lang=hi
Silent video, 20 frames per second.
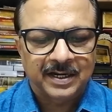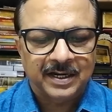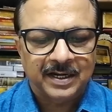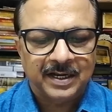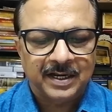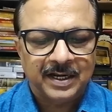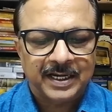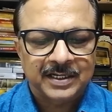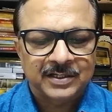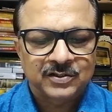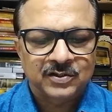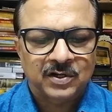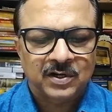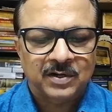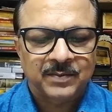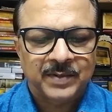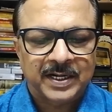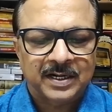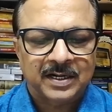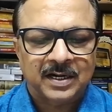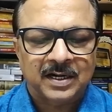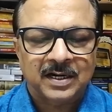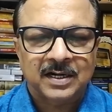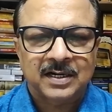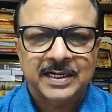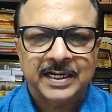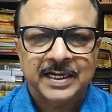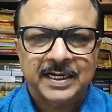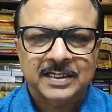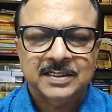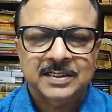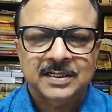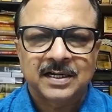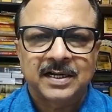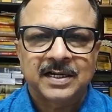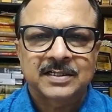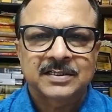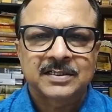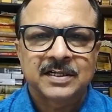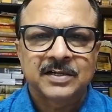लेकिन जो अमेरिका का टैक्स
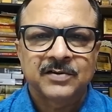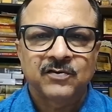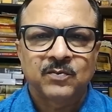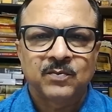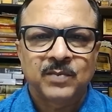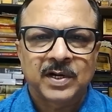कलेक्शन है वो